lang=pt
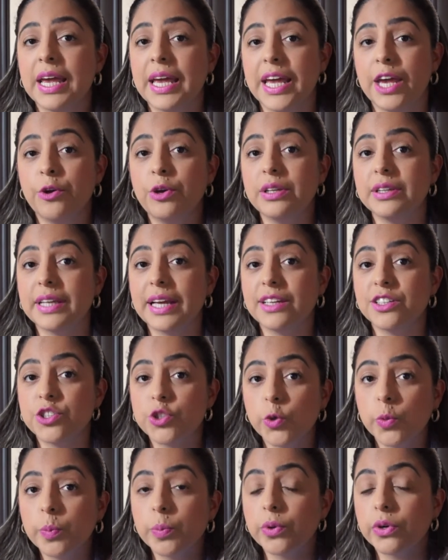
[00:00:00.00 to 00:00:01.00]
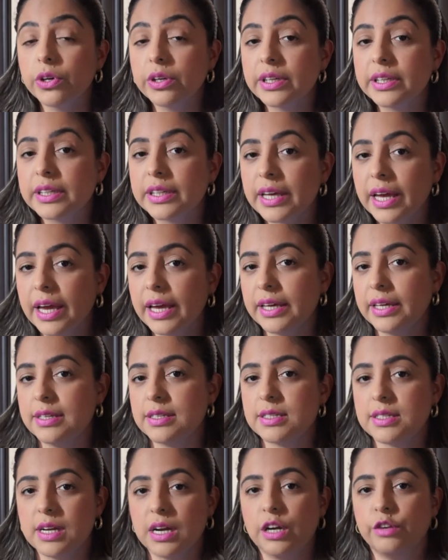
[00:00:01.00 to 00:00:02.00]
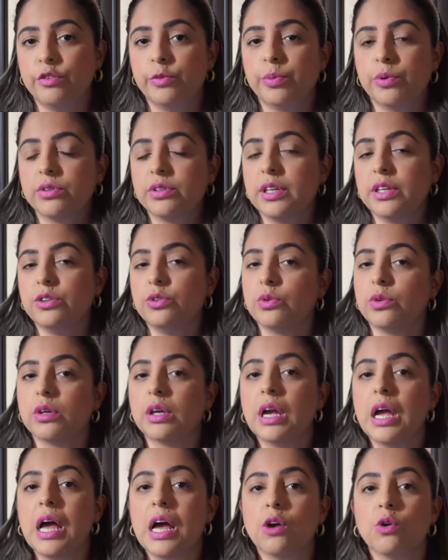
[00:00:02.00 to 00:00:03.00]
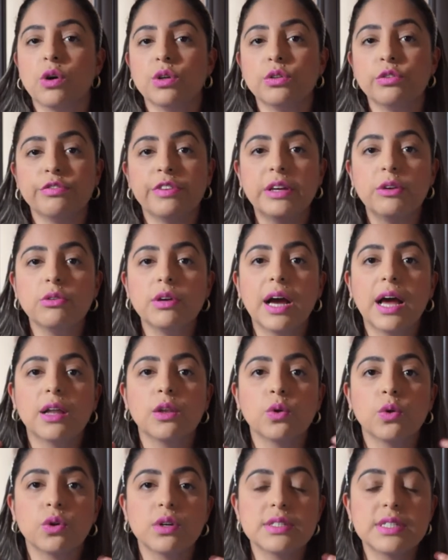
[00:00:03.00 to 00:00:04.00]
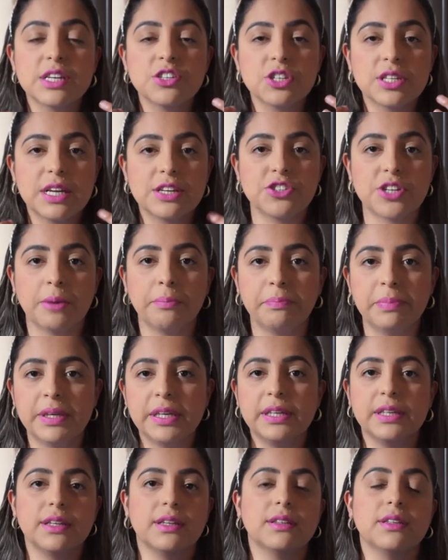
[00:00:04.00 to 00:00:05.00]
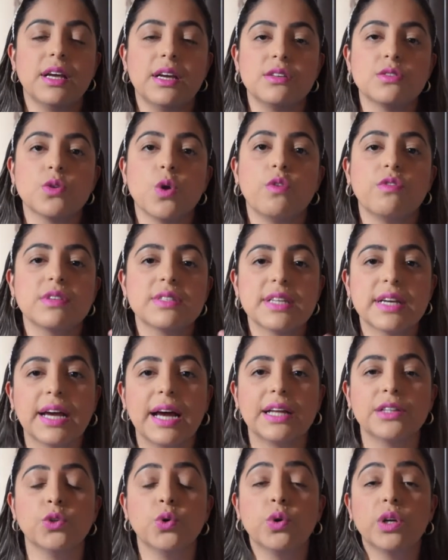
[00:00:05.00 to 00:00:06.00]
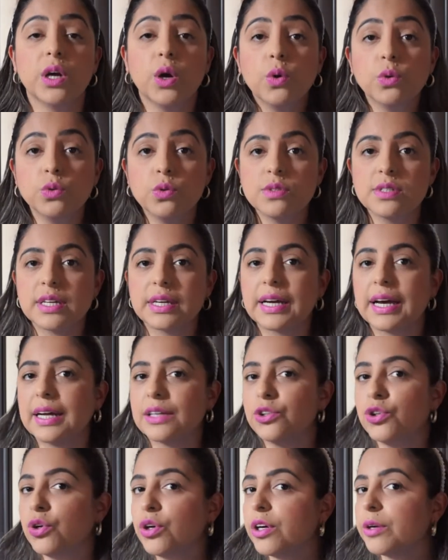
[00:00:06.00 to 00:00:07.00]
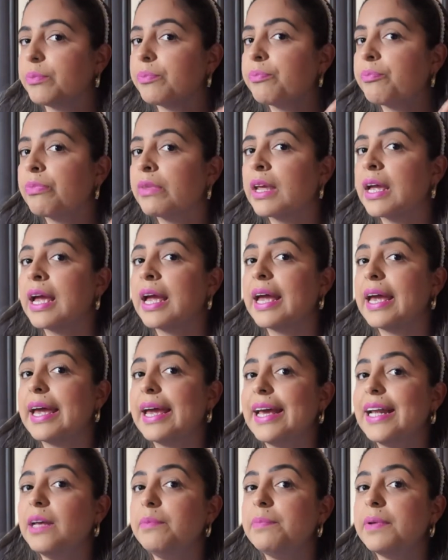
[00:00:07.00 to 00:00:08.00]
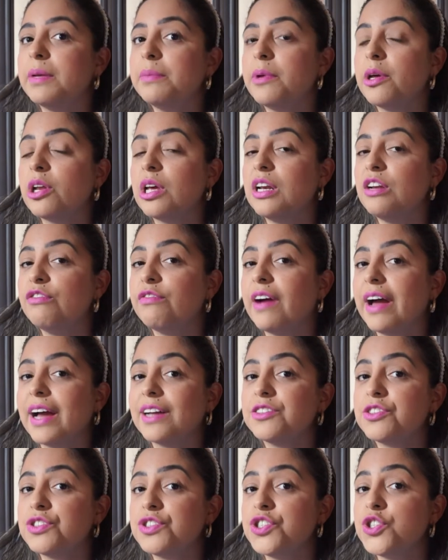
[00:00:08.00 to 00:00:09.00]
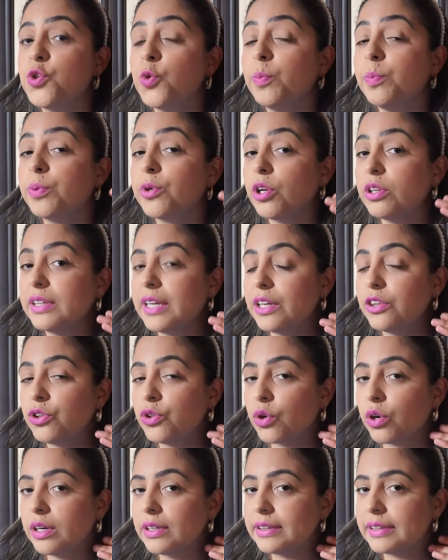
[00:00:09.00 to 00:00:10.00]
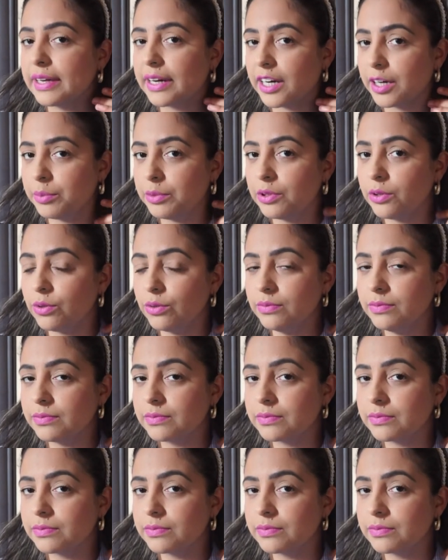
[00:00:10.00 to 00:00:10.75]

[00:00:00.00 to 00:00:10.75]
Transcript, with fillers: eu entendi o porquê que serve o protetor. Quando vem o calor, seja da chapinha, da escova secadora ou do secador, ele primeiro ele vai atingir o protetor térmico